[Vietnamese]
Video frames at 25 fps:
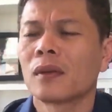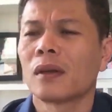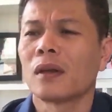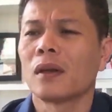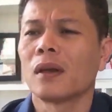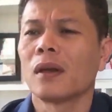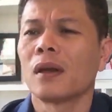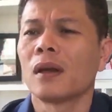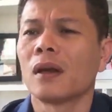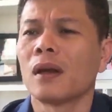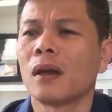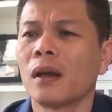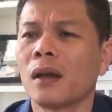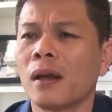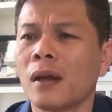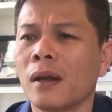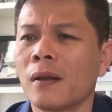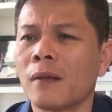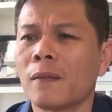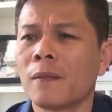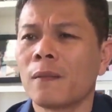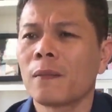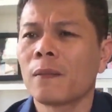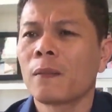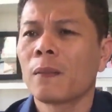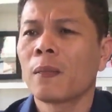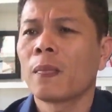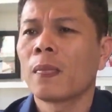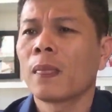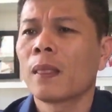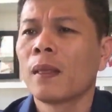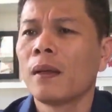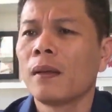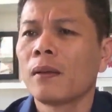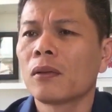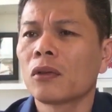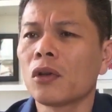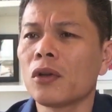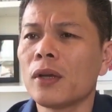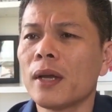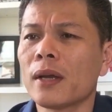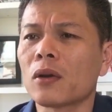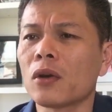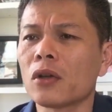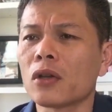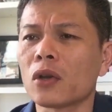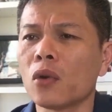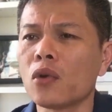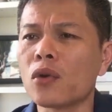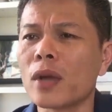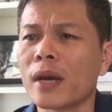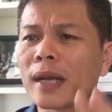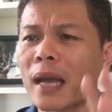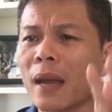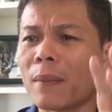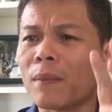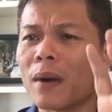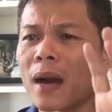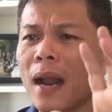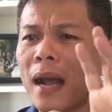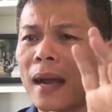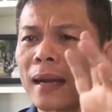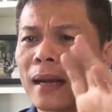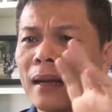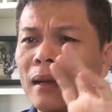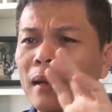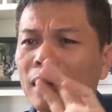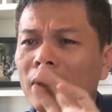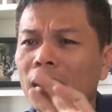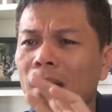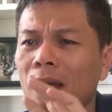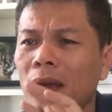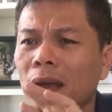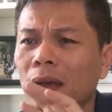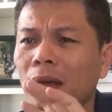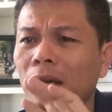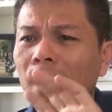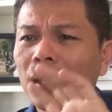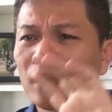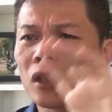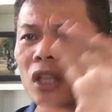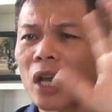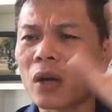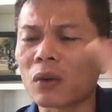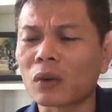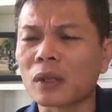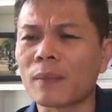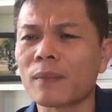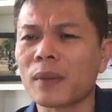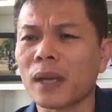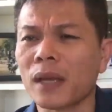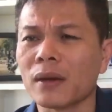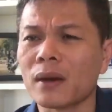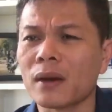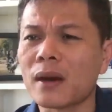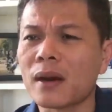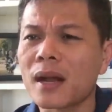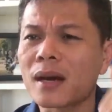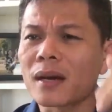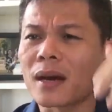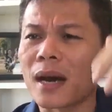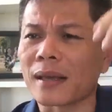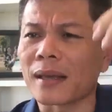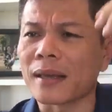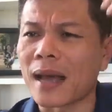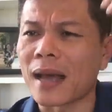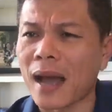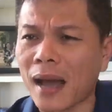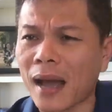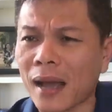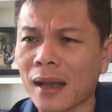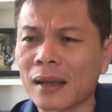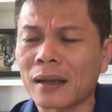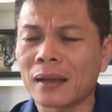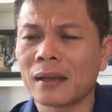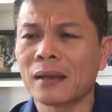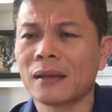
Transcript: à, Tại vì của chủ doanh nghiệp là cái đi theo tầm nhìn nó rất là dài.